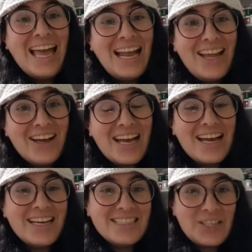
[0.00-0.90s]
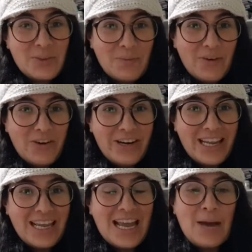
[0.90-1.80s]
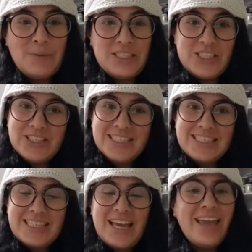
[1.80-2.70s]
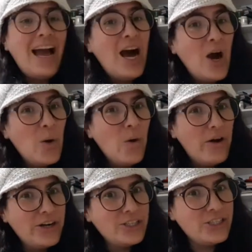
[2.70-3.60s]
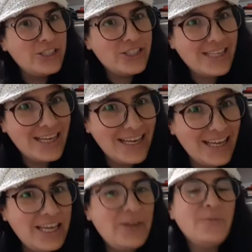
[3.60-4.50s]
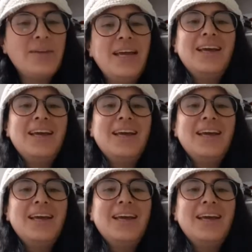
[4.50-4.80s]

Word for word: Hello, guys. Good morning. Happy Tuesday. How are you today?